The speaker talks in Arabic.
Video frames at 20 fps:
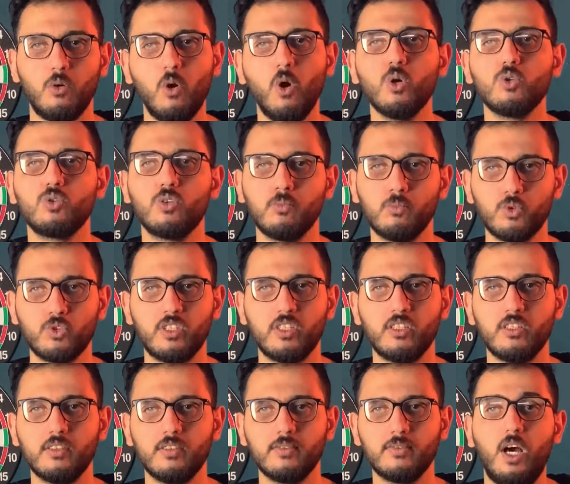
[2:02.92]
رواه
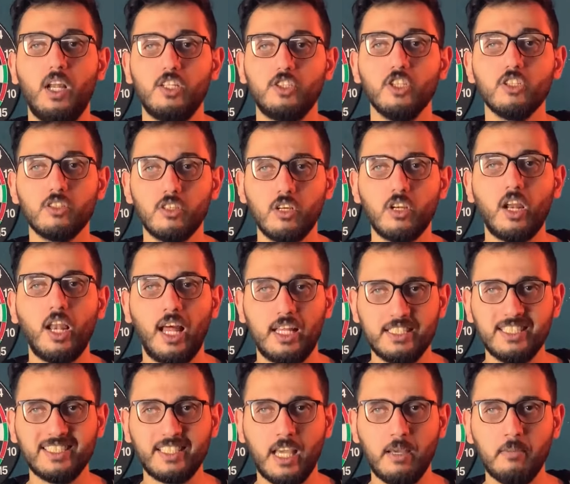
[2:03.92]
الترمذي وعلشان تقرا
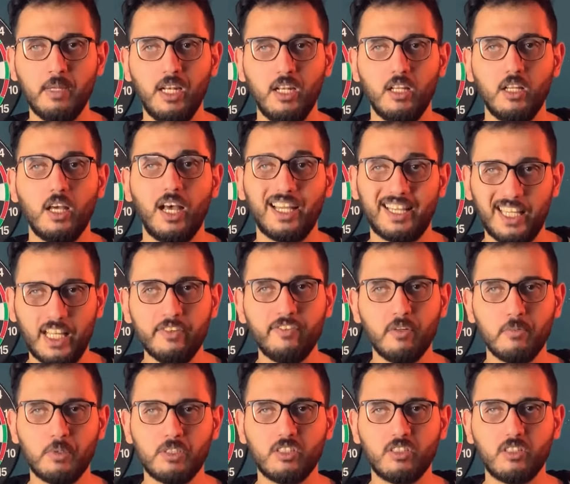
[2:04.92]
الحديث كامل هتلاقيه في
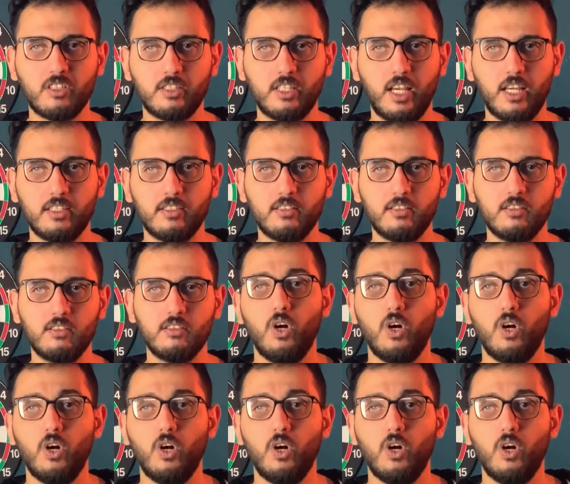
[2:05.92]
المصادر تحت